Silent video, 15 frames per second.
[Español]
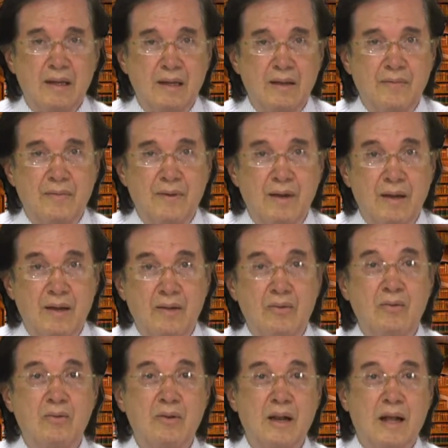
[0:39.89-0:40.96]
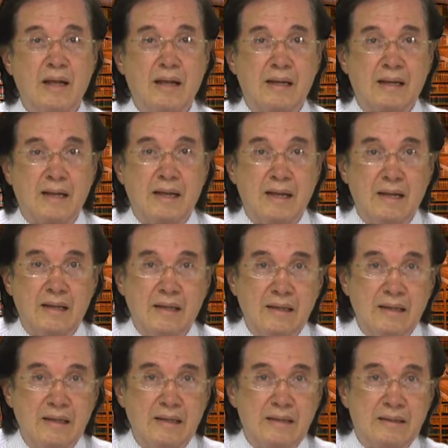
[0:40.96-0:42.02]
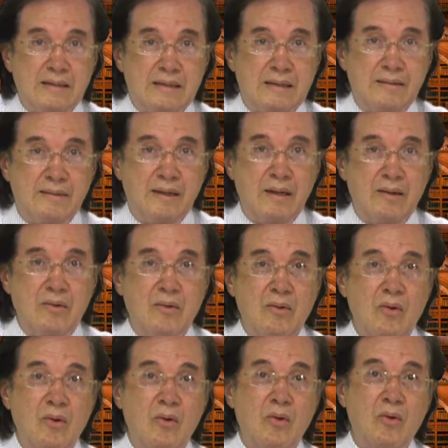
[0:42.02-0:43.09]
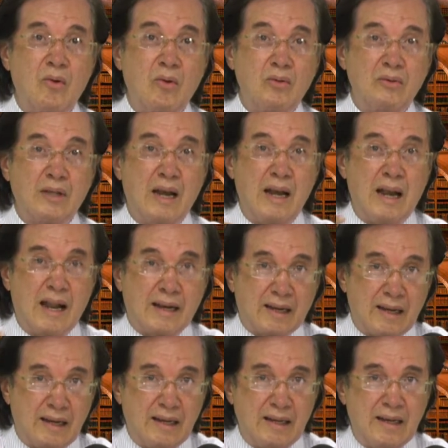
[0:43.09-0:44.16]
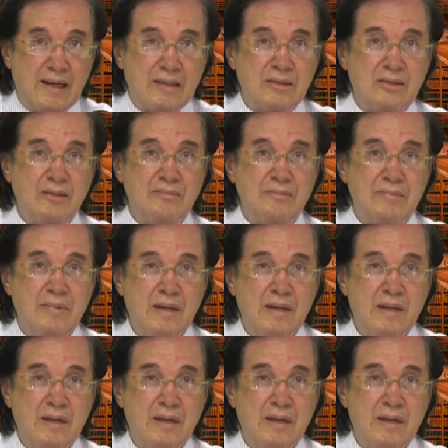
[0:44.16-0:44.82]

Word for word: que fue una guerra civil contra la regeneración,